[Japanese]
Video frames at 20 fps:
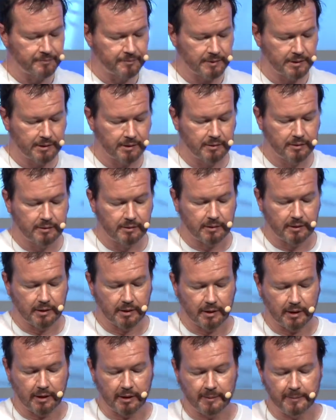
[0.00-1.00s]
でこれが
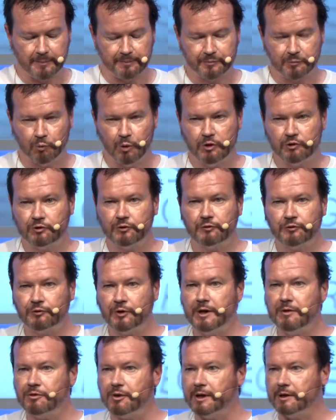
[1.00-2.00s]
あそれでは
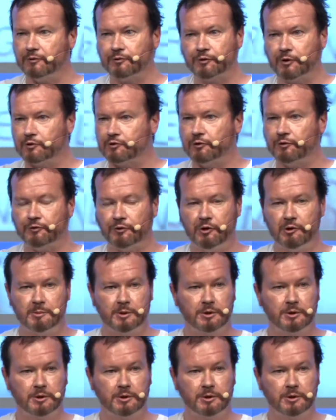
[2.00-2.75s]
OOO についてもう